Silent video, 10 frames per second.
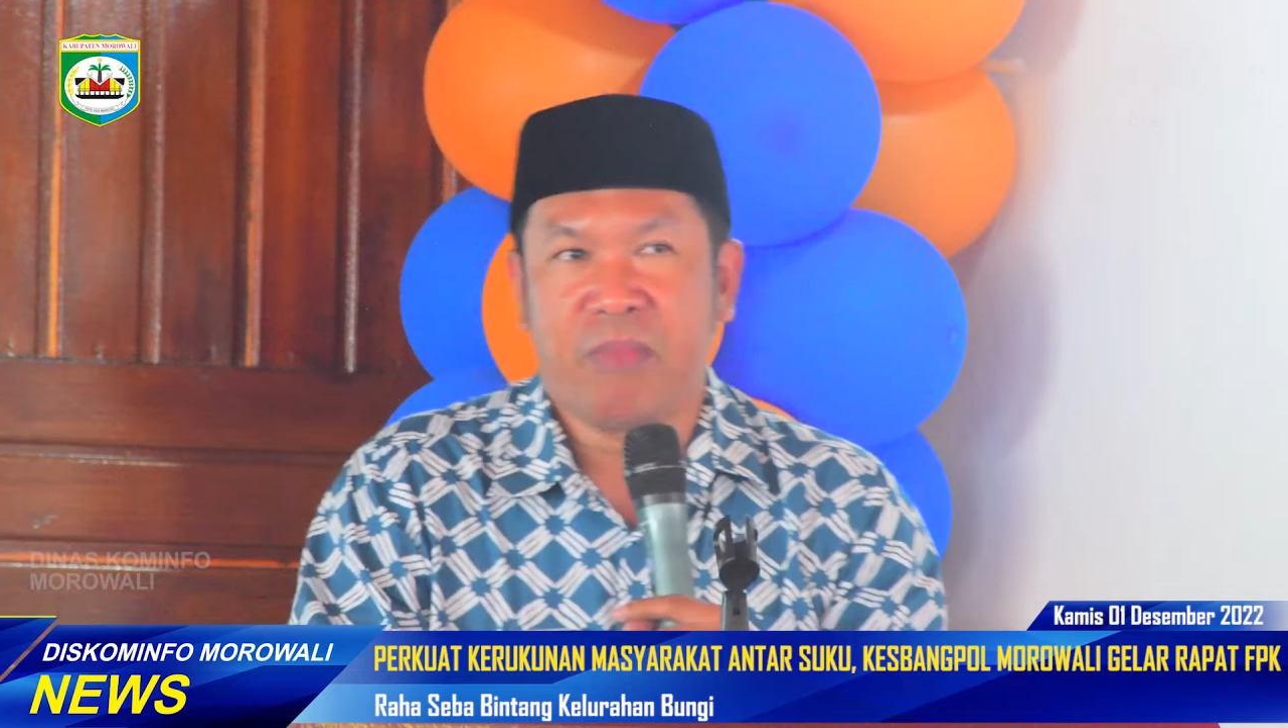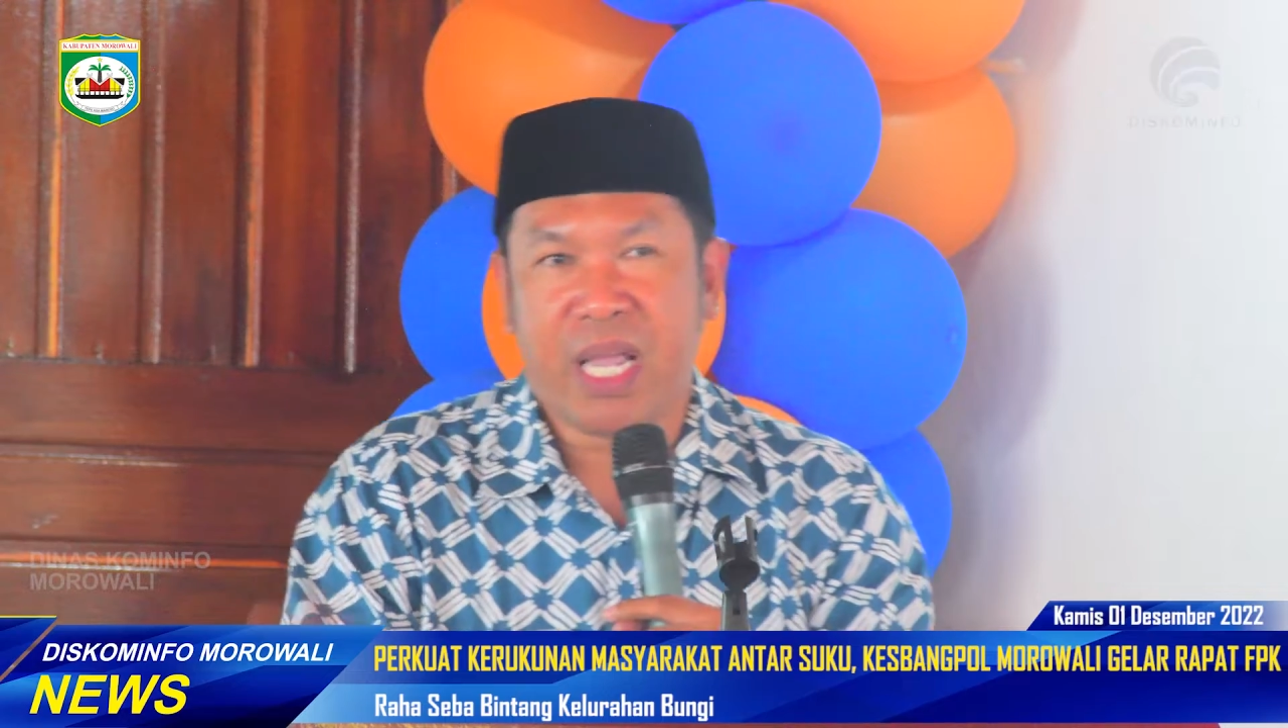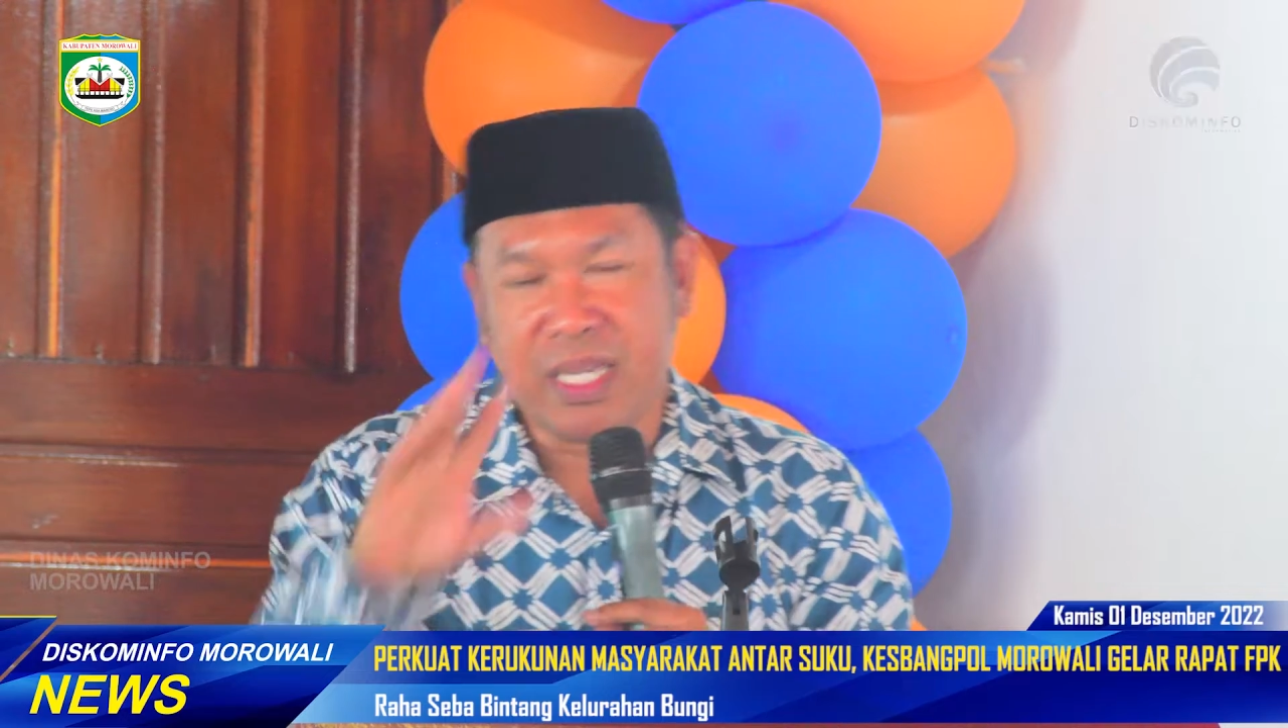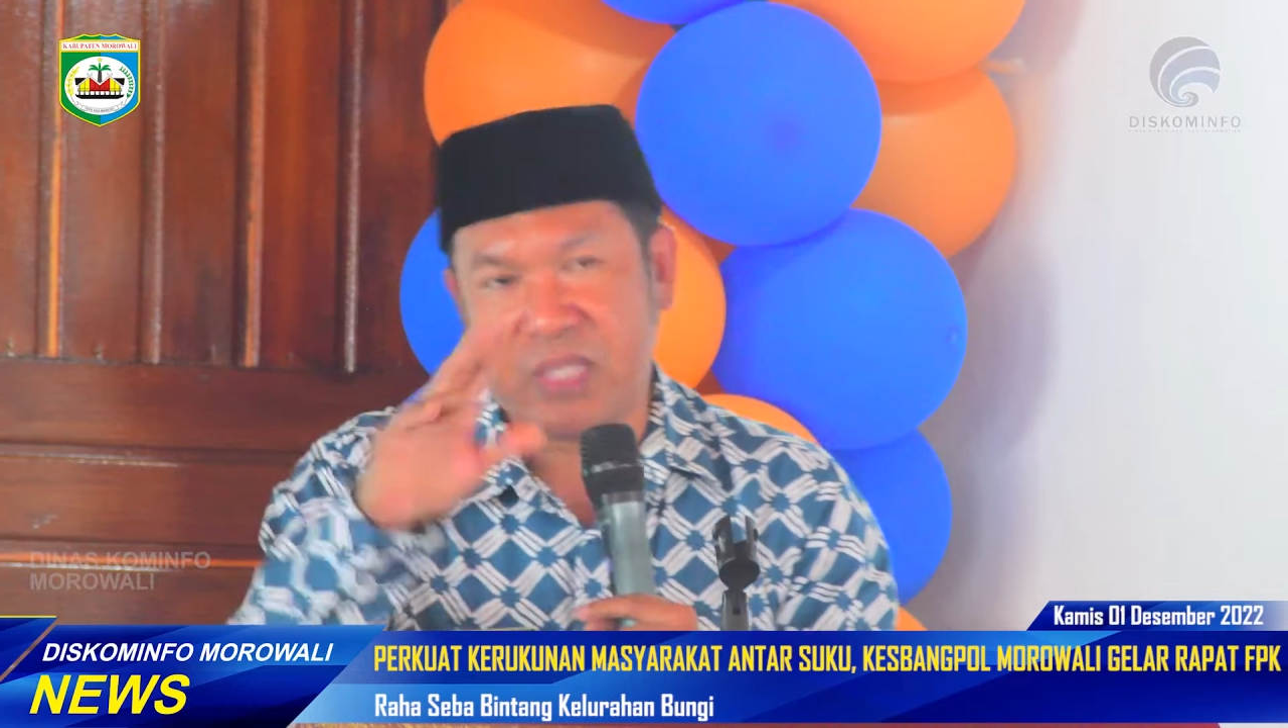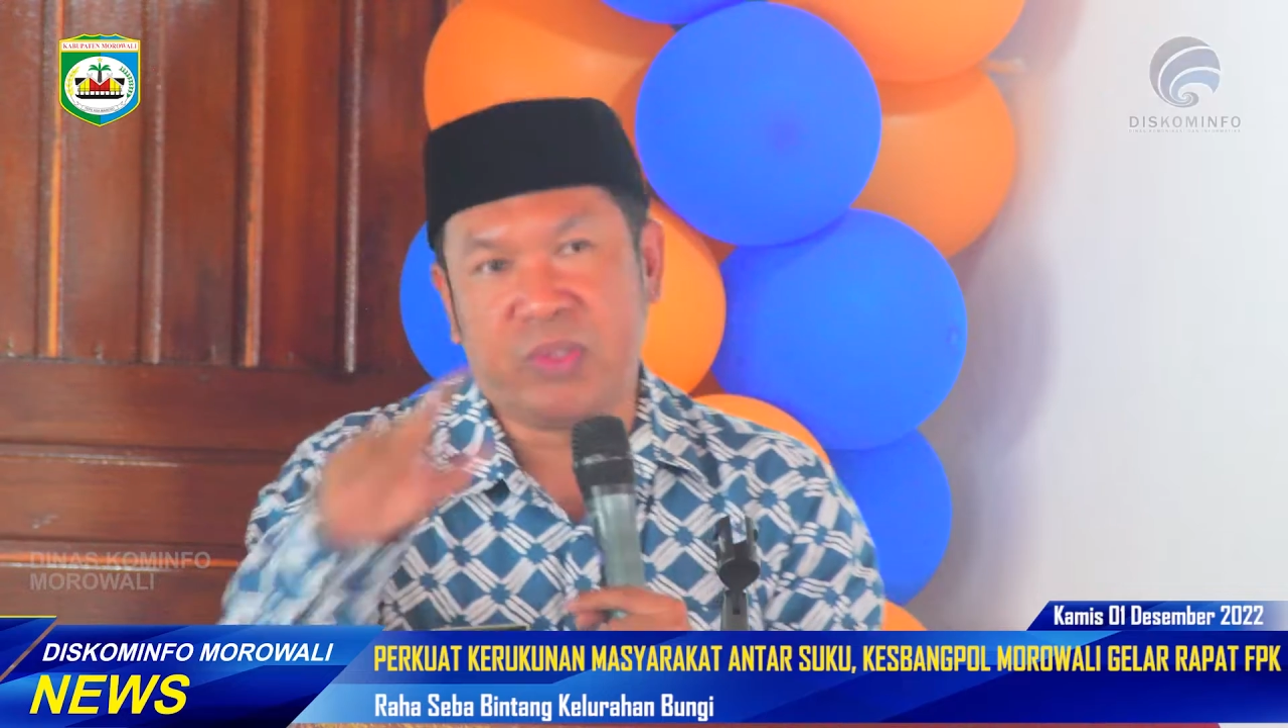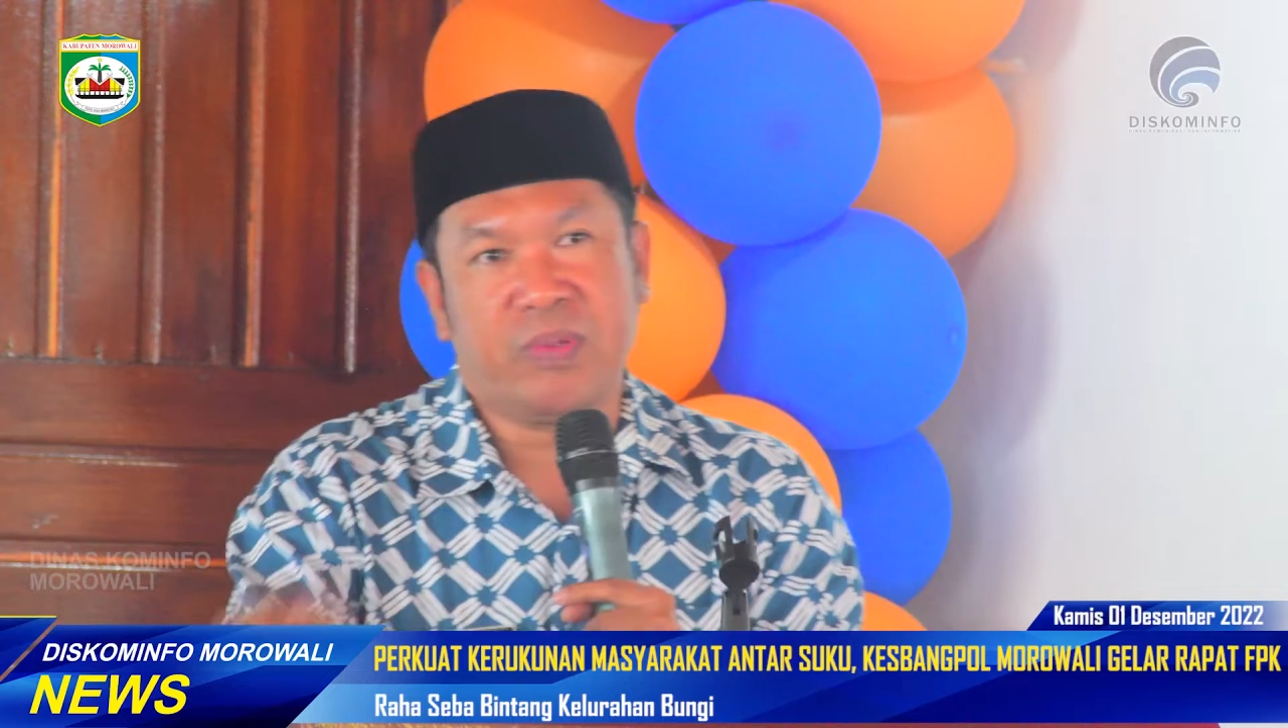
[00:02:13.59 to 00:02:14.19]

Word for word: maka itu